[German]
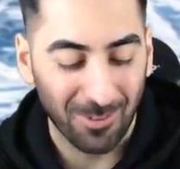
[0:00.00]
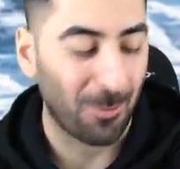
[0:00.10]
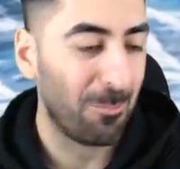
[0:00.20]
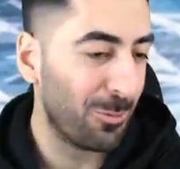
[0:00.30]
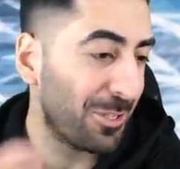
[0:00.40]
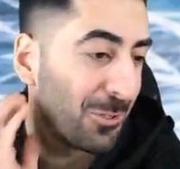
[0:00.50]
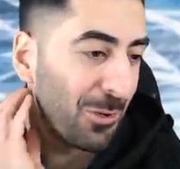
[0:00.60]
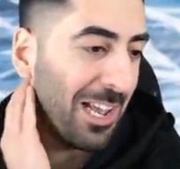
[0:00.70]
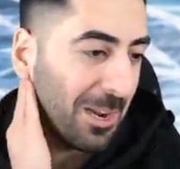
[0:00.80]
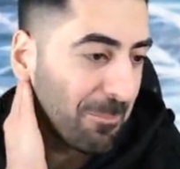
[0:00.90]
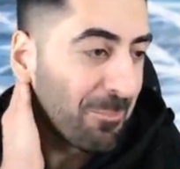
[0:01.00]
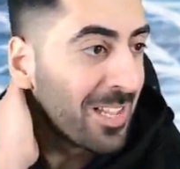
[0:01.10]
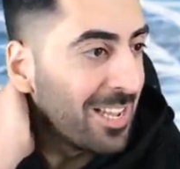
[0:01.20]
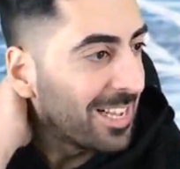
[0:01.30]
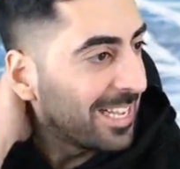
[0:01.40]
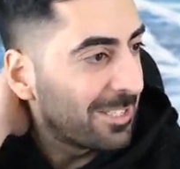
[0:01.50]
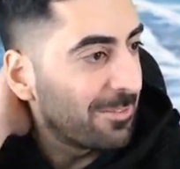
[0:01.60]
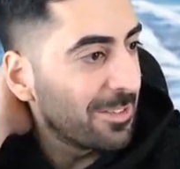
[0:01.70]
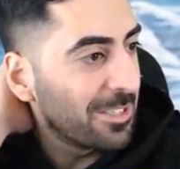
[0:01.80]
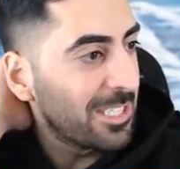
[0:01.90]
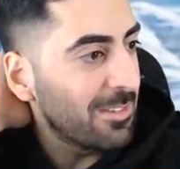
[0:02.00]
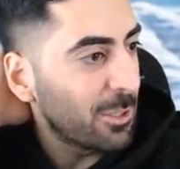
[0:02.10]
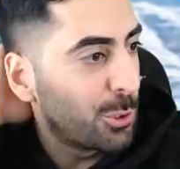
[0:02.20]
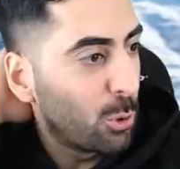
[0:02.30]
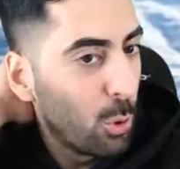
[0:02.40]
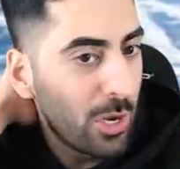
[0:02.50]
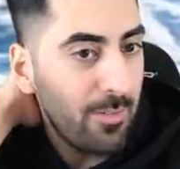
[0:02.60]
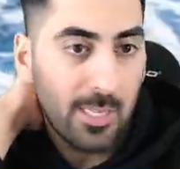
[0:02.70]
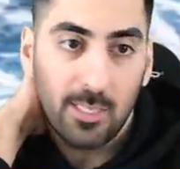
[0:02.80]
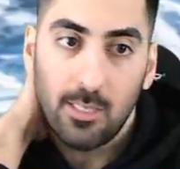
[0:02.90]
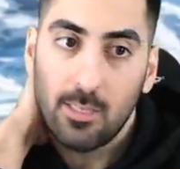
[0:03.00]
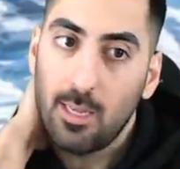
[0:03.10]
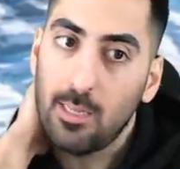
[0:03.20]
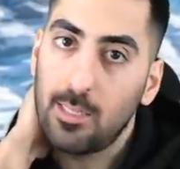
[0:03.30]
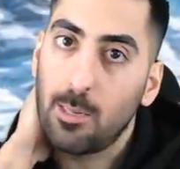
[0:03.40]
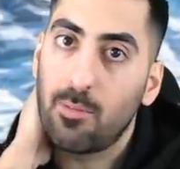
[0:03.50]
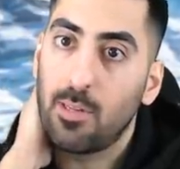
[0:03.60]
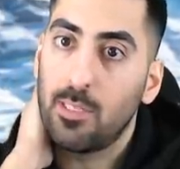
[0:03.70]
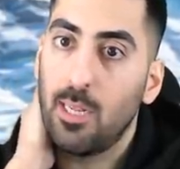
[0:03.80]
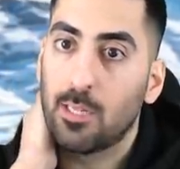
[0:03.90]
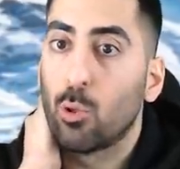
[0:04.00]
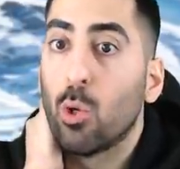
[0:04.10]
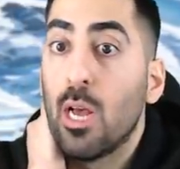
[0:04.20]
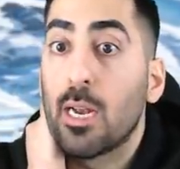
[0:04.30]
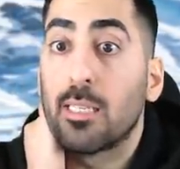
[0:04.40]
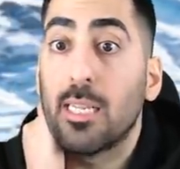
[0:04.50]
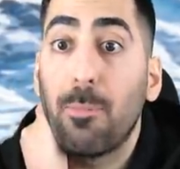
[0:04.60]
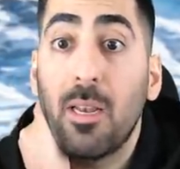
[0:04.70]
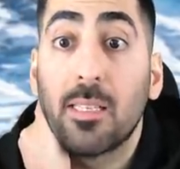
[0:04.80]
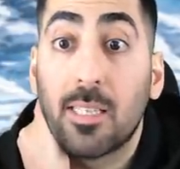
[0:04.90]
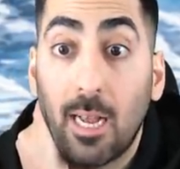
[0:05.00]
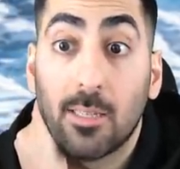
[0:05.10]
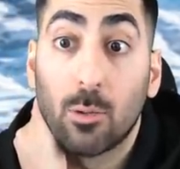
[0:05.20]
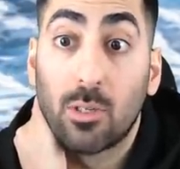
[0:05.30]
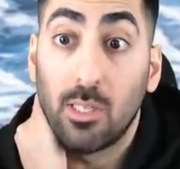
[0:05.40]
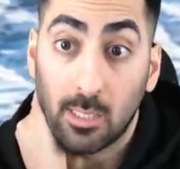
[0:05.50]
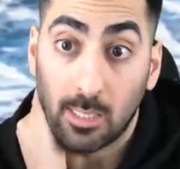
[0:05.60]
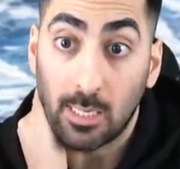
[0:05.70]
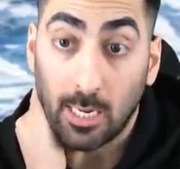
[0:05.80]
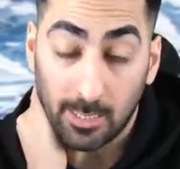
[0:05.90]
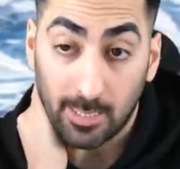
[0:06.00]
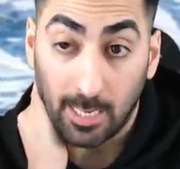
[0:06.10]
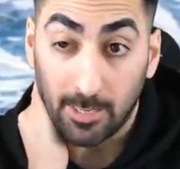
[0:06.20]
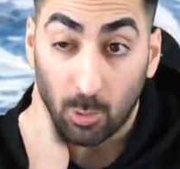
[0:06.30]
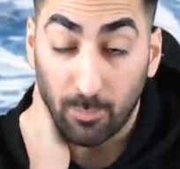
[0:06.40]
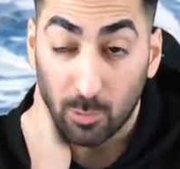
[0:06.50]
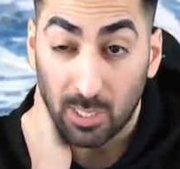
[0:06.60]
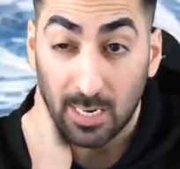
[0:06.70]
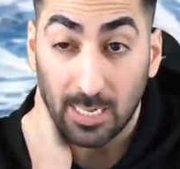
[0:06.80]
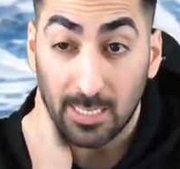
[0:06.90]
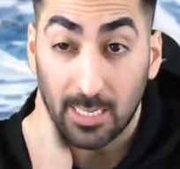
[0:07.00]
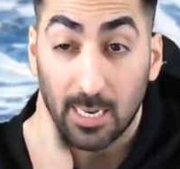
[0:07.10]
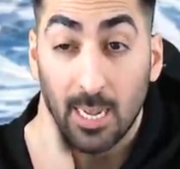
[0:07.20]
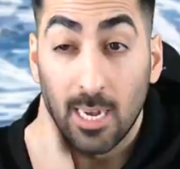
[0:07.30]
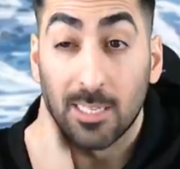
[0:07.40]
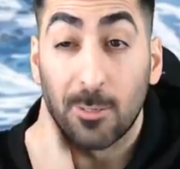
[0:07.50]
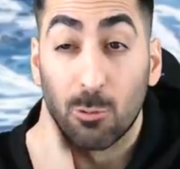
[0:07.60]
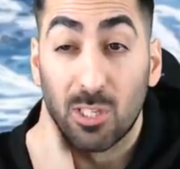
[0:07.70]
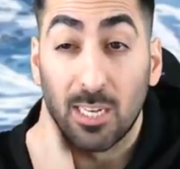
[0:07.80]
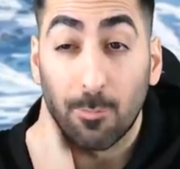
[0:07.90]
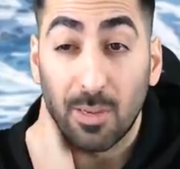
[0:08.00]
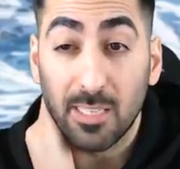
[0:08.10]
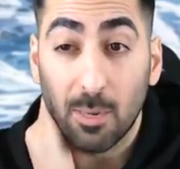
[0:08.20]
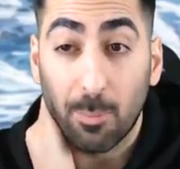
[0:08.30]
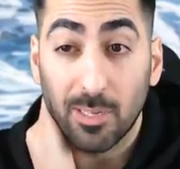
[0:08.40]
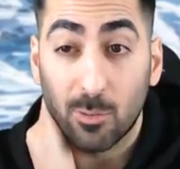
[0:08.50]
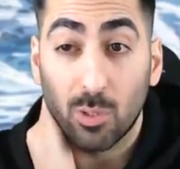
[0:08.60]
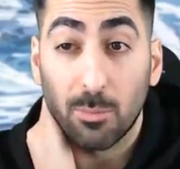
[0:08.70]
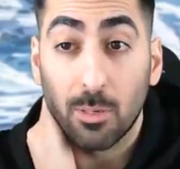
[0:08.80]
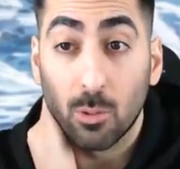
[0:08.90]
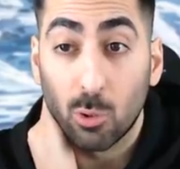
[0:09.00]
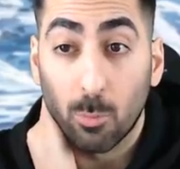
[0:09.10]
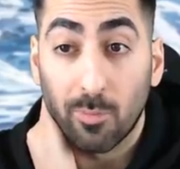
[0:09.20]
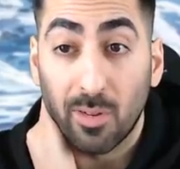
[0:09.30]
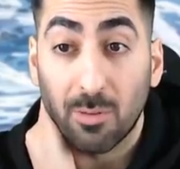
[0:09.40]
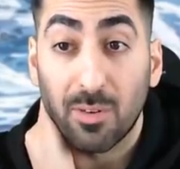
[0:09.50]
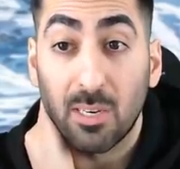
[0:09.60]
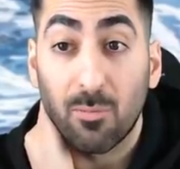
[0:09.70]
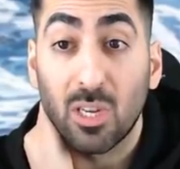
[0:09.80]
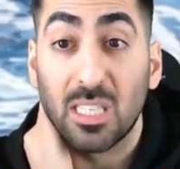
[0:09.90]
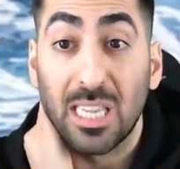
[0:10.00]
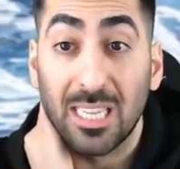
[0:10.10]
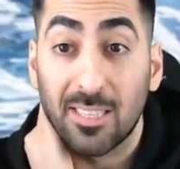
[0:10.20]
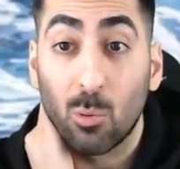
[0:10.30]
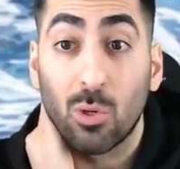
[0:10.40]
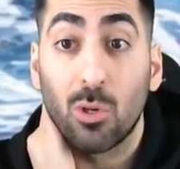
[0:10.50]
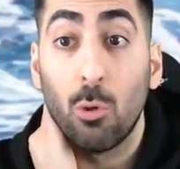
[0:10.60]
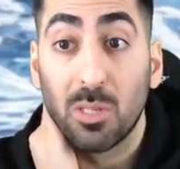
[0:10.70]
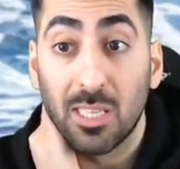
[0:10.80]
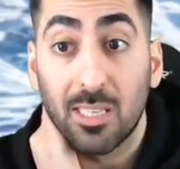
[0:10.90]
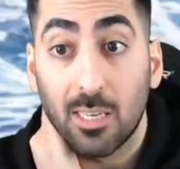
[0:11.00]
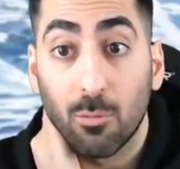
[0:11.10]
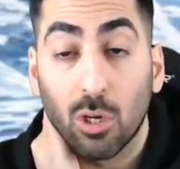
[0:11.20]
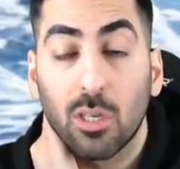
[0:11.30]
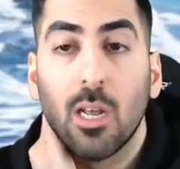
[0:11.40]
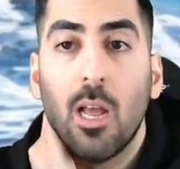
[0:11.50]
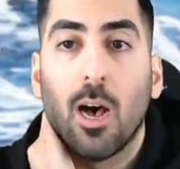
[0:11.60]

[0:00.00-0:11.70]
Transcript: Warum muss ich so lachen? Es, es ist zwar cool gewesen. Ja, es gab quasi... Also, das Update ist geil, so ist nicht. Die ganzen Änderungen, die wir uns gleich ansehen. Die User-Interface-Anpassung, die Benutzeroberfläche finde ich wirklich sehr, sehr gut übersichtlich geworden.